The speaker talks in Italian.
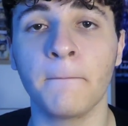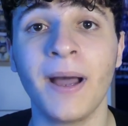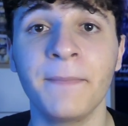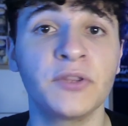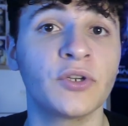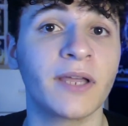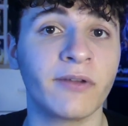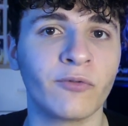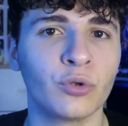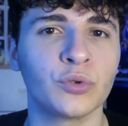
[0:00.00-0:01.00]
ma ammetto che
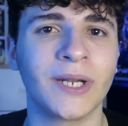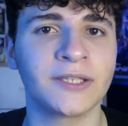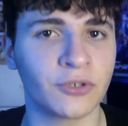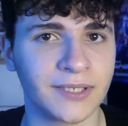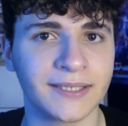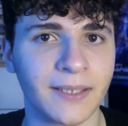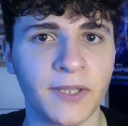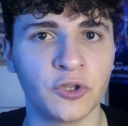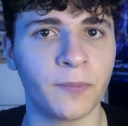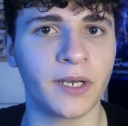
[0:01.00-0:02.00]
avrei voluto un altro
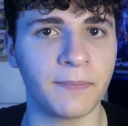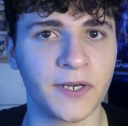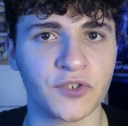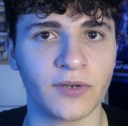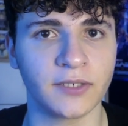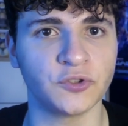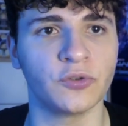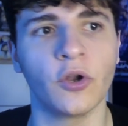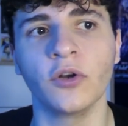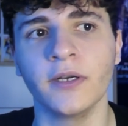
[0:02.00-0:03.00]
trattamento per il personaggio,
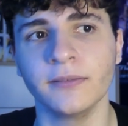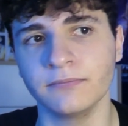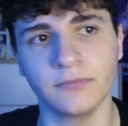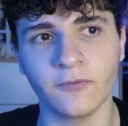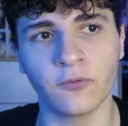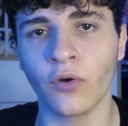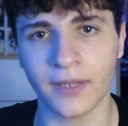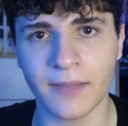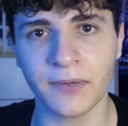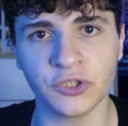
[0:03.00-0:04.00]
non
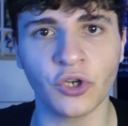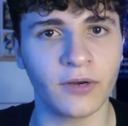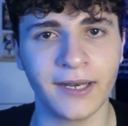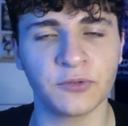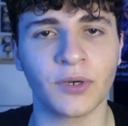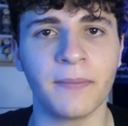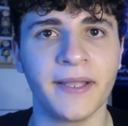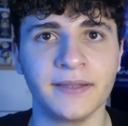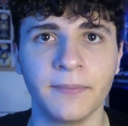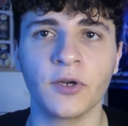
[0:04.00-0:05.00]
fuori di prigione
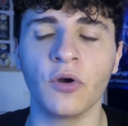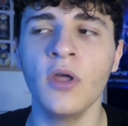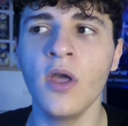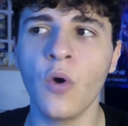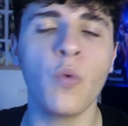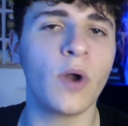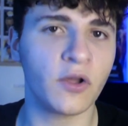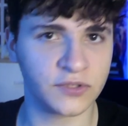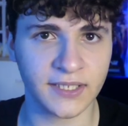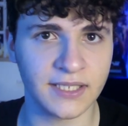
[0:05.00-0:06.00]
naturalmente, però un
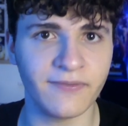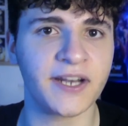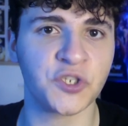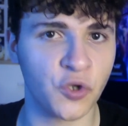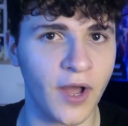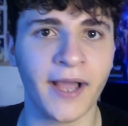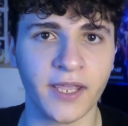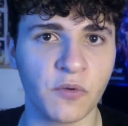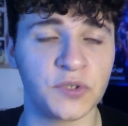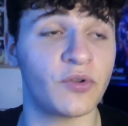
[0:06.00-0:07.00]
qualcosa di diverso
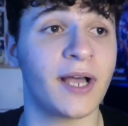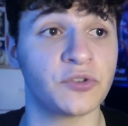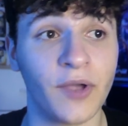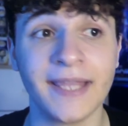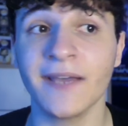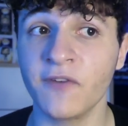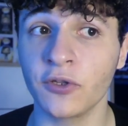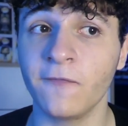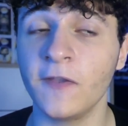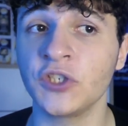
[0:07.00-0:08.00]
anche in questo caso. È davvero
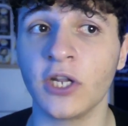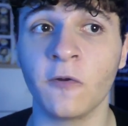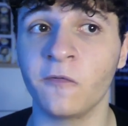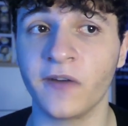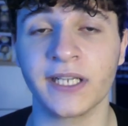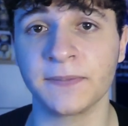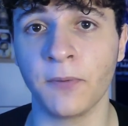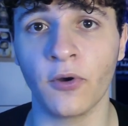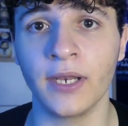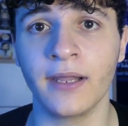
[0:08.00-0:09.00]
difficile non fare
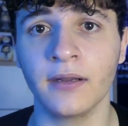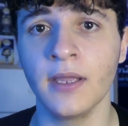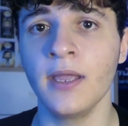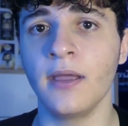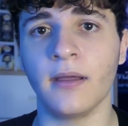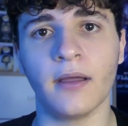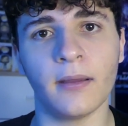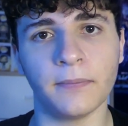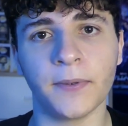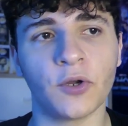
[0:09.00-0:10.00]
spoiler,
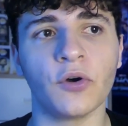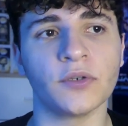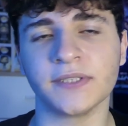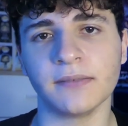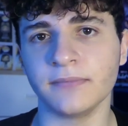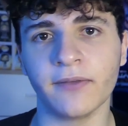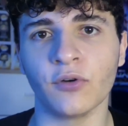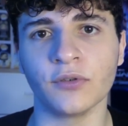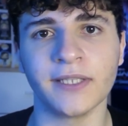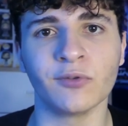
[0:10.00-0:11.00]
eh, però sì,
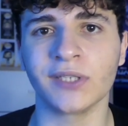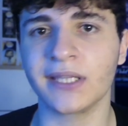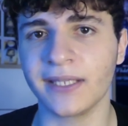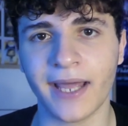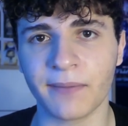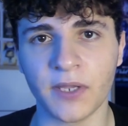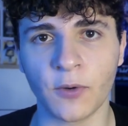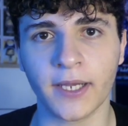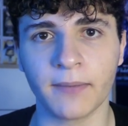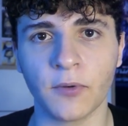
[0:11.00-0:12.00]
devo, devo, trattenermi in
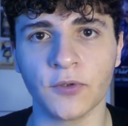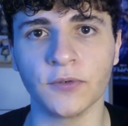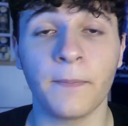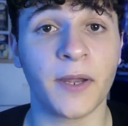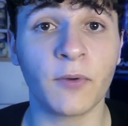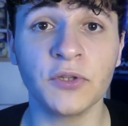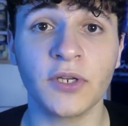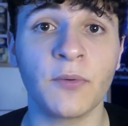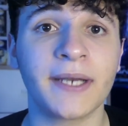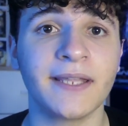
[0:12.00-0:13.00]
qualche modo. Per quanto
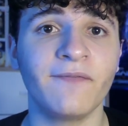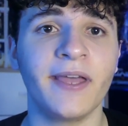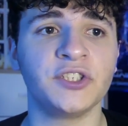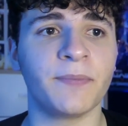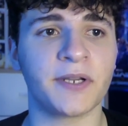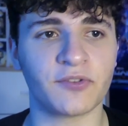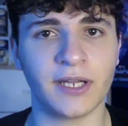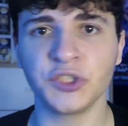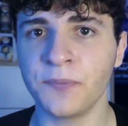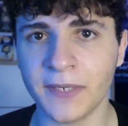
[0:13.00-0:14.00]
riguarda invece i
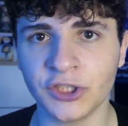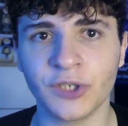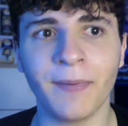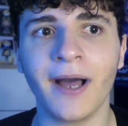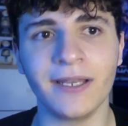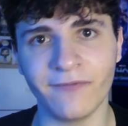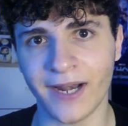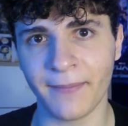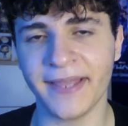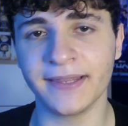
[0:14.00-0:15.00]
personaggi principali,
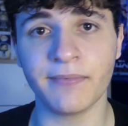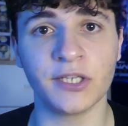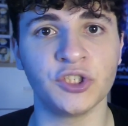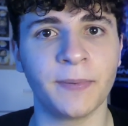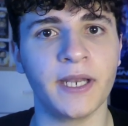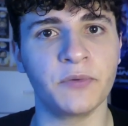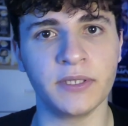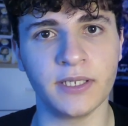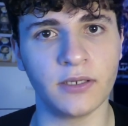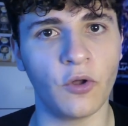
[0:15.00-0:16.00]
veramente principali,
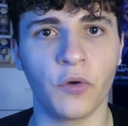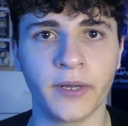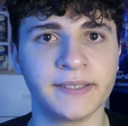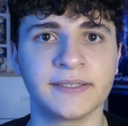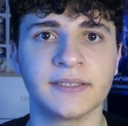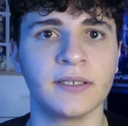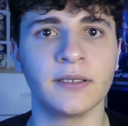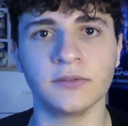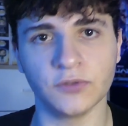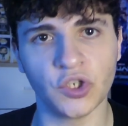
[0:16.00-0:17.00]
quindi
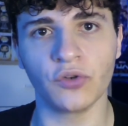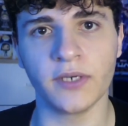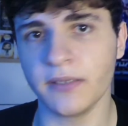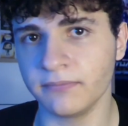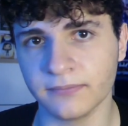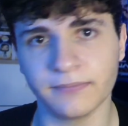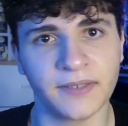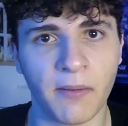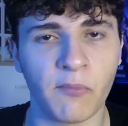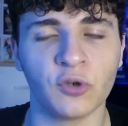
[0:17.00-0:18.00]
Lawrence, Johnny,
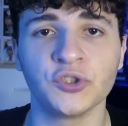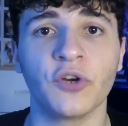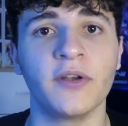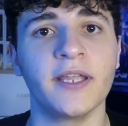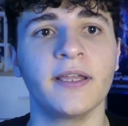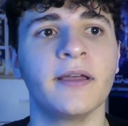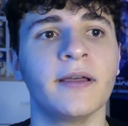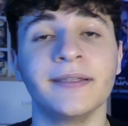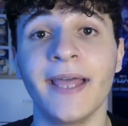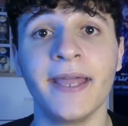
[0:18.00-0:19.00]
chiamiamolo Johnny,
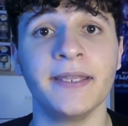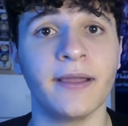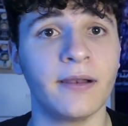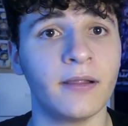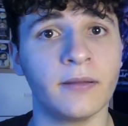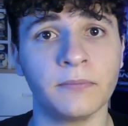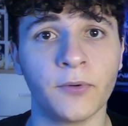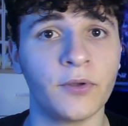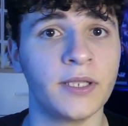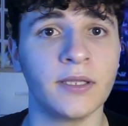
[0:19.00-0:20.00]
eh, Daniel,
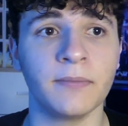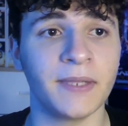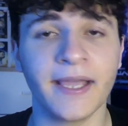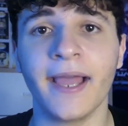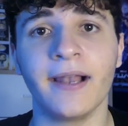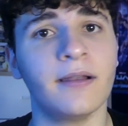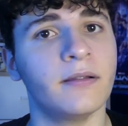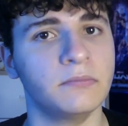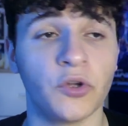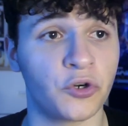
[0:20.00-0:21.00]
poi
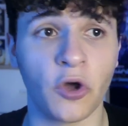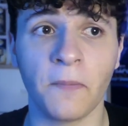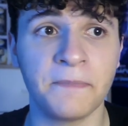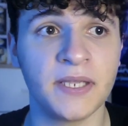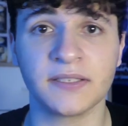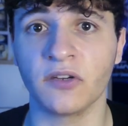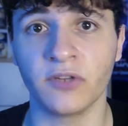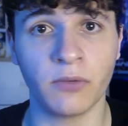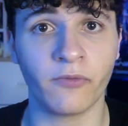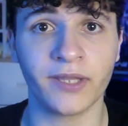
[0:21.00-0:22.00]
Miguel, Robby, se lo
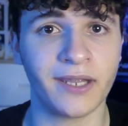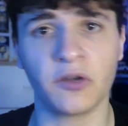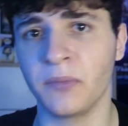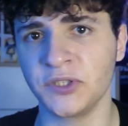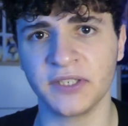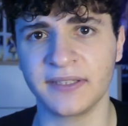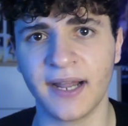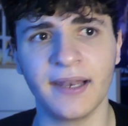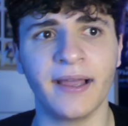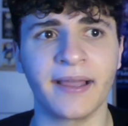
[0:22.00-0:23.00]
vogliamo vedere come
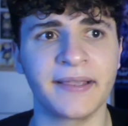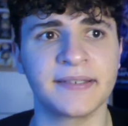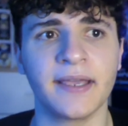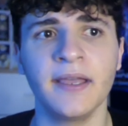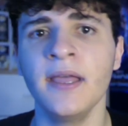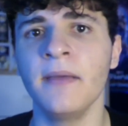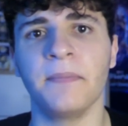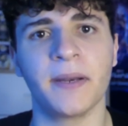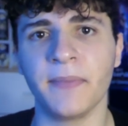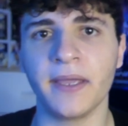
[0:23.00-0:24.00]
centrale, anche se
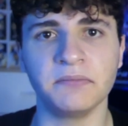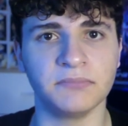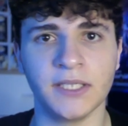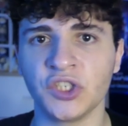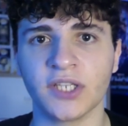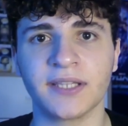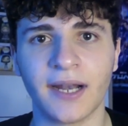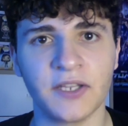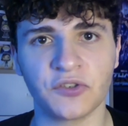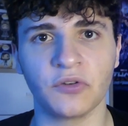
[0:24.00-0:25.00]
per me i
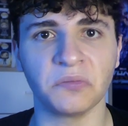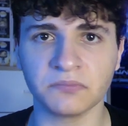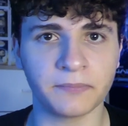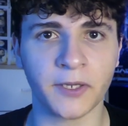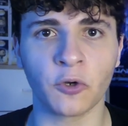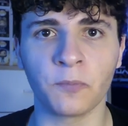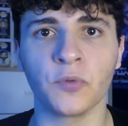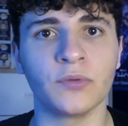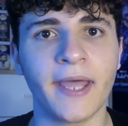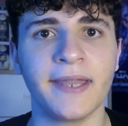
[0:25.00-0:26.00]
centrali sono per lo
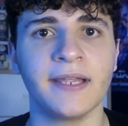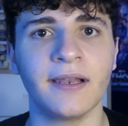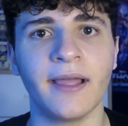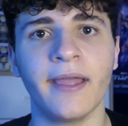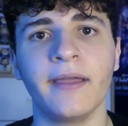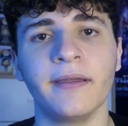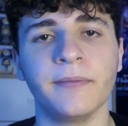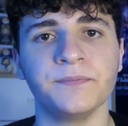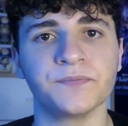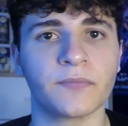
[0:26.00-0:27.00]
più Daniel
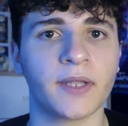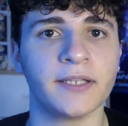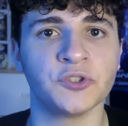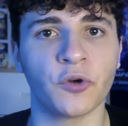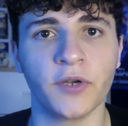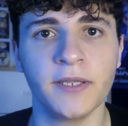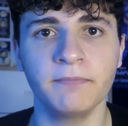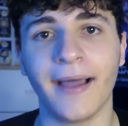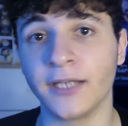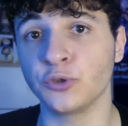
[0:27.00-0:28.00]
e, e
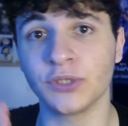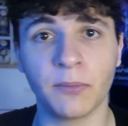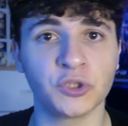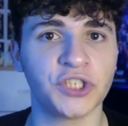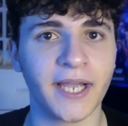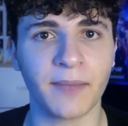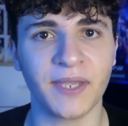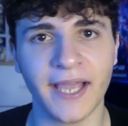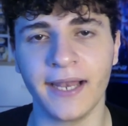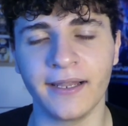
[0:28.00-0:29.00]
Johnny. Aggiungiamoci anche
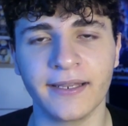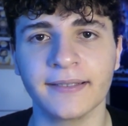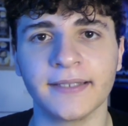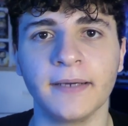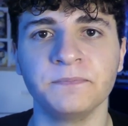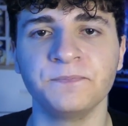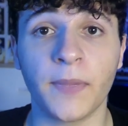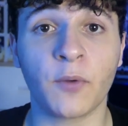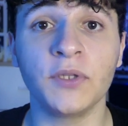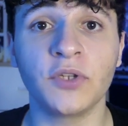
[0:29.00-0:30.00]
Miguel, in realtà
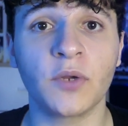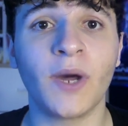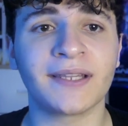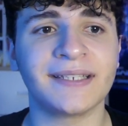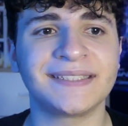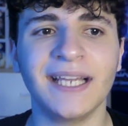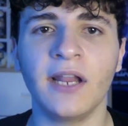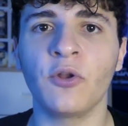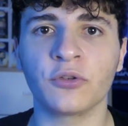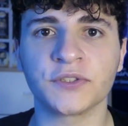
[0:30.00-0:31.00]
per quanto riguarda sia
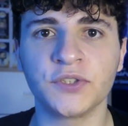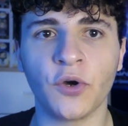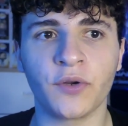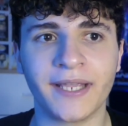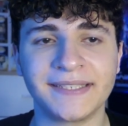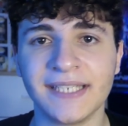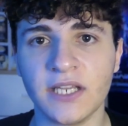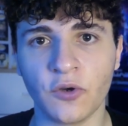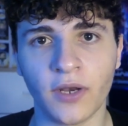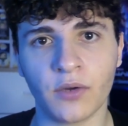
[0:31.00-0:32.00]
le loro storie
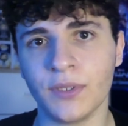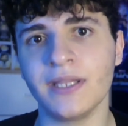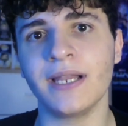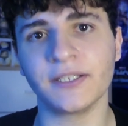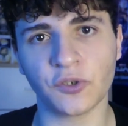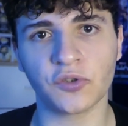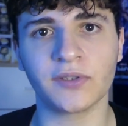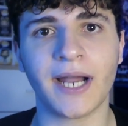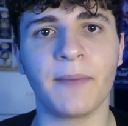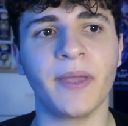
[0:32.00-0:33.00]
singole, quindi le
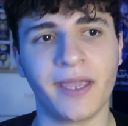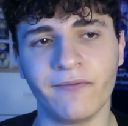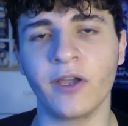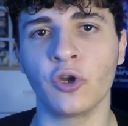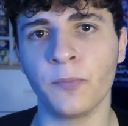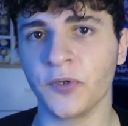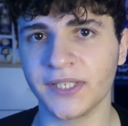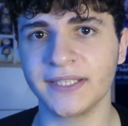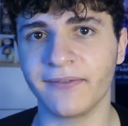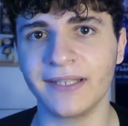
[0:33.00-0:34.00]
sottotrame che vengono
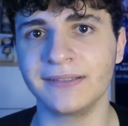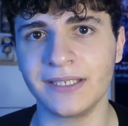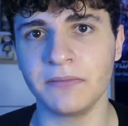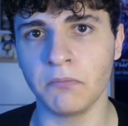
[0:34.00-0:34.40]
portate avanti